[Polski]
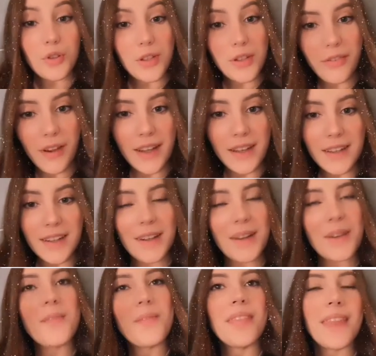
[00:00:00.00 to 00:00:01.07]
dużo
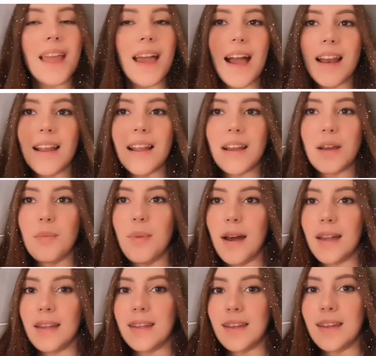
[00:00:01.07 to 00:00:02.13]
niefajnych,
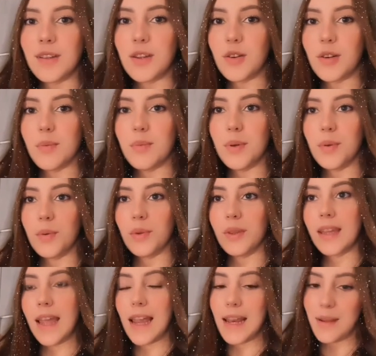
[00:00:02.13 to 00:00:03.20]
ale chyba ten rok
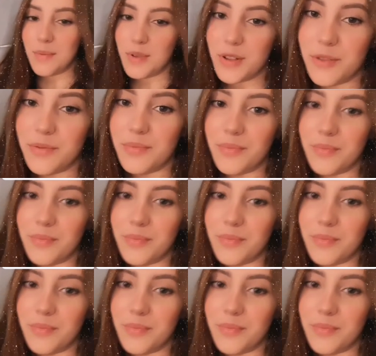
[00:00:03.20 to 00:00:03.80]
był najlepszy.